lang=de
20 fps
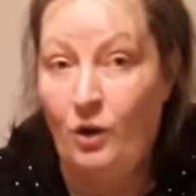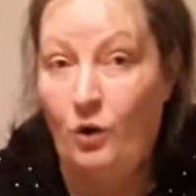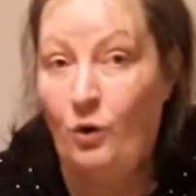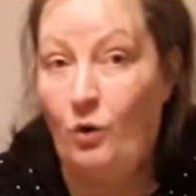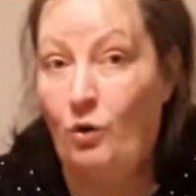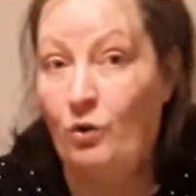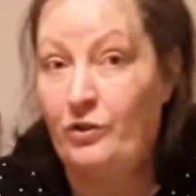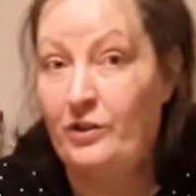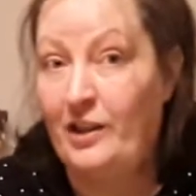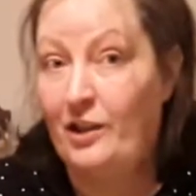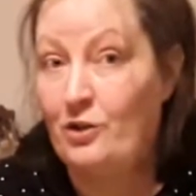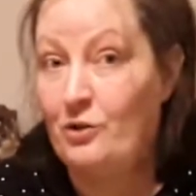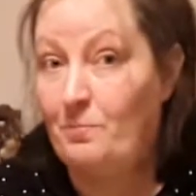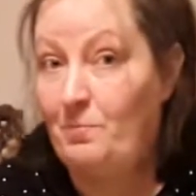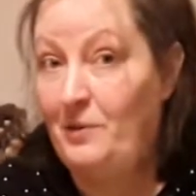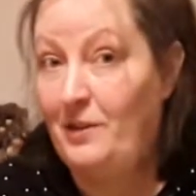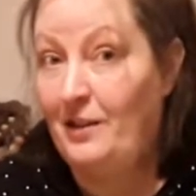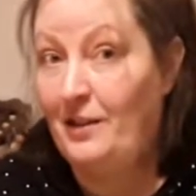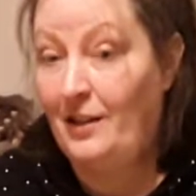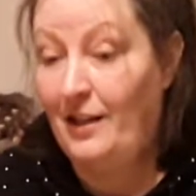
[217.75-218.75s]
Und der
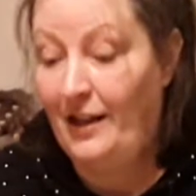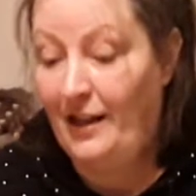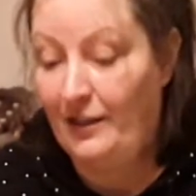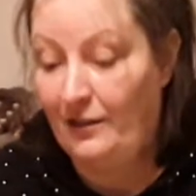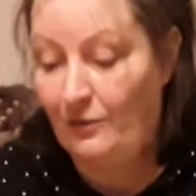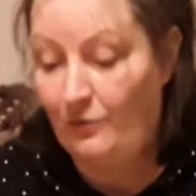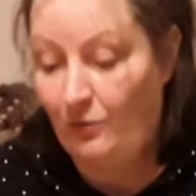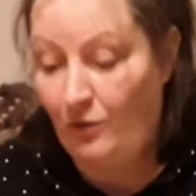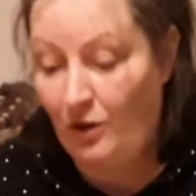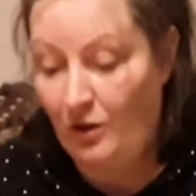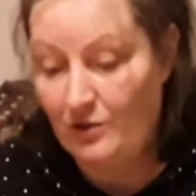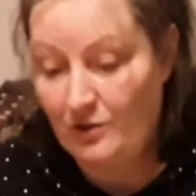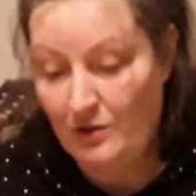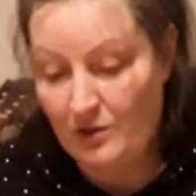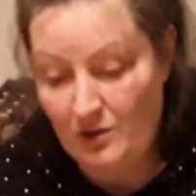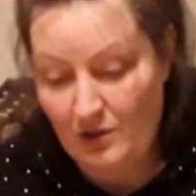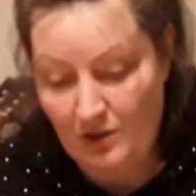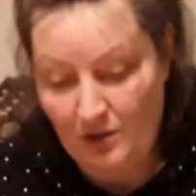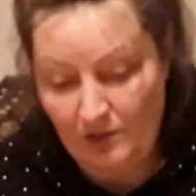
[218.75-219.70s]
Spiegel antwortet,